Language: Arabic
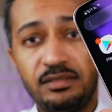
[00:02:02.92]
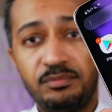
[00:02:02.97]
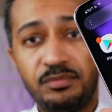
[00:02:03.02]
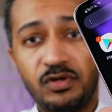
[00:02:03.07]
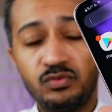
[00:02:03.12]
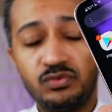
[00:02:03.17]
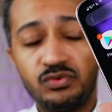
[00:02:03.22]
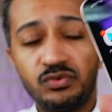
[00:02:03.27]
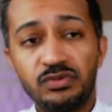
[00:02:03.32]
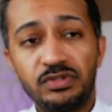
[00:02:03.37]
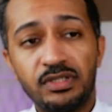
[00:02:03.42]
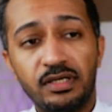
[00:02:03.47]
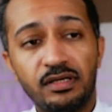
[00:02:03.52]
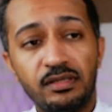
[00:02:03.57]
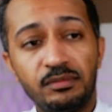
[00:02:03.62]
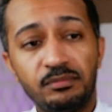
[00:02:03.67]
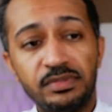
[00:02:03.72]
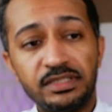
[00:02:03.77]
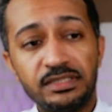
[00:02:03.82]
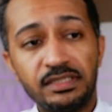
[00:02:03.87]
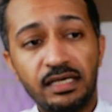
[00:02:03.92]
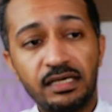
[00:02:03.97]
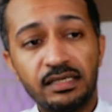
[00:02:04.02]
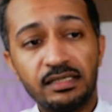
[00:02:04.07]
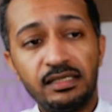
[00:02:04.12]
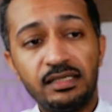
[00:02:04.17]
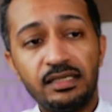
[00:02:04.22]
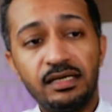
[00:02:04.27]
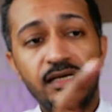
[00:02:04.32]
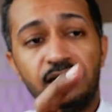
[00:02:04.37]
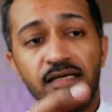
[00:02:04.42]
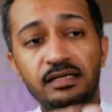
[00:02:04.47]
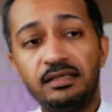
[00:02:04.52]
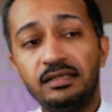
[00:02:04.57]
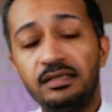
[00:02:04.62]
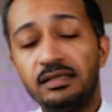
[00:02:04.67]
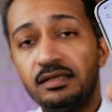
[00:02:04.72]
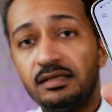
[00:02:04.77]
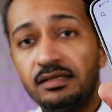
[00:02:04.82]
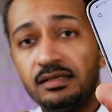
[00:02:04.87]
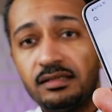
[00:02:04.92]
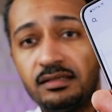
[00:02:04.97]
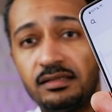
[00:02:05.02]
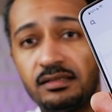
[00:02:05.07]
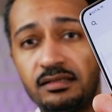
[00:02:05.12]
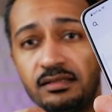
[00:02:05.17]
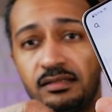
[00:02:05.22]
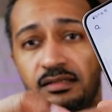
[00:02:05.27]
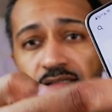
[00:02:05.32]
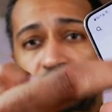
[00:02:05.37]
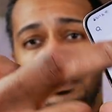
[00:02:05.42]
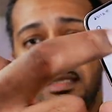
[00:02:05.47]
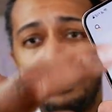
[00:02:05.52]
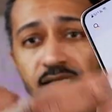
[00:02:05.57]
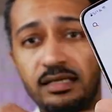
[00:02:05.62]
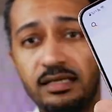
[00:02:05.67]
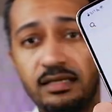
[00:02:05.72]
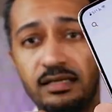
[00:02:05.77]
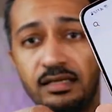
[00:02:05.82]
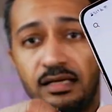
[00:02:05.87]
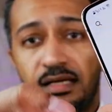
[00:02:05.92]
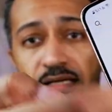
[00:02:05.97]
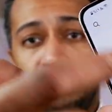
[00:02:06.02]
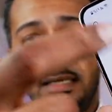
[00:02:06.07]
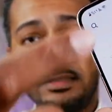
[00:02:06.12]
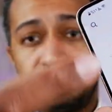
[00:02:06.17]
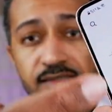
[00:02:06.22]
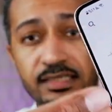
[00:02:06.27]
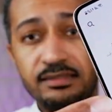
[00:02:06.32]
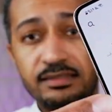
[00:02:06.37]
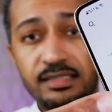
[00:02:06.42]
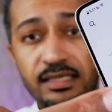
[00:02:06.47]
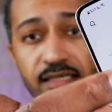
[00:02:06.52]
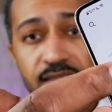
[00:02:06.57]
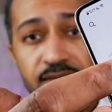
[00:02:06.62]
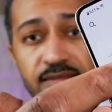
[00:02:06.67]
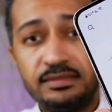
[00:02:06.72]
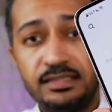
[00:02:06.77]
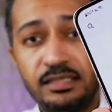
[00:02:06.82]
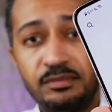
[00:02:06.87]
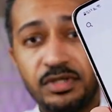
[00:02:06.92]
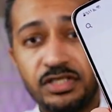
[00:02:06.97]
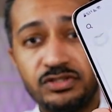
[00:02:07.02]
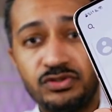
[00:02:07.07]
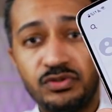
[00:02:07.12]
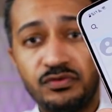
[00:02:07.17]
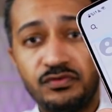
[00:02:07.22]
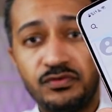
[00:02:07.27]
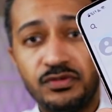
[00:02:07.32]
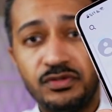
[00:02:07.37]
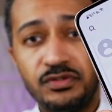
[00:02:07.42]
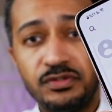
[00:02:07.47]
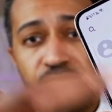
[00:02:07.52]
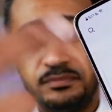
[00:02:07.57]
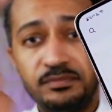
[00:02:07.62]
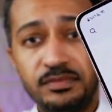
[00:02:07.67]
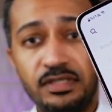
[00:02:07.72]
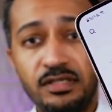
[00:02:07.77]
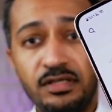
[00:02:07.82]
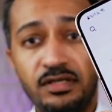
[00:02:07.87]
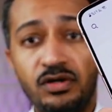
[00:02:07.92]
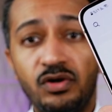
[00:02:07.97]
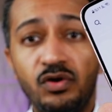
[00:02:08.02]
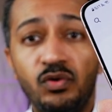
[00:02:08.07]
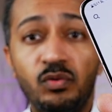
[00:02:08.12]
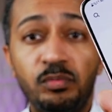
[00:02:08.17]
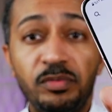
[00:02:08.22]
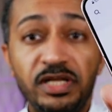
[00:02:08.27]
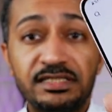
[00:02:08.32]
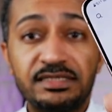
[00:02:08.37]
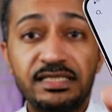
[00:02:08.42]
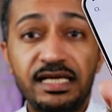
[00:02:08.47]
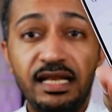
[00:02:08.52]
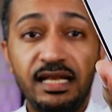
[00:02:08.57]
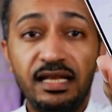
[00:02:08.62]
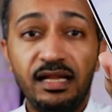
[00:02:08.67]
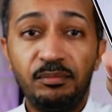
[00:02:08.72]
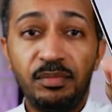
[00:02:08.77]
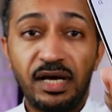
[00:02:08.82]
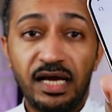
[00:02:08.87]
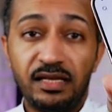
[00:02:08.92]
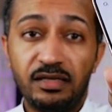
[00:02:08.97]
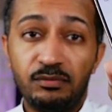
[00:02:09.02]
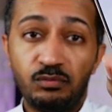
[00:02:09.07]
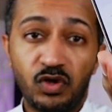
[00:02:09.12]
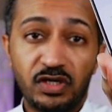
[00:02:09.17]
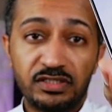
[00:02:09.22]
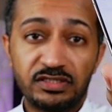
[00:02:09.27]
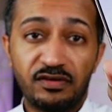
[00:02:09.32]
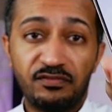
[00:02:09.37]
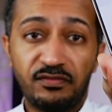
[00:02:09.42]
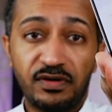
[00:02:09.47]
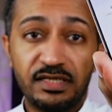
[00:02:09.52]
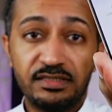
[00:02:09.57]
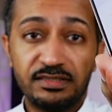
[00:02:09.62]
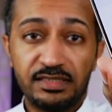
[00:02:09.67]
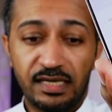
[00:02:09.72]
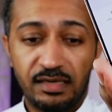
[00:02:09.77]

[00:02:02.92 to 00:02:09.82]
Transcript: اللي موجودة بداخلها هنا الاعدادات زي ما تشوفون وبنتكلم عن المواصفات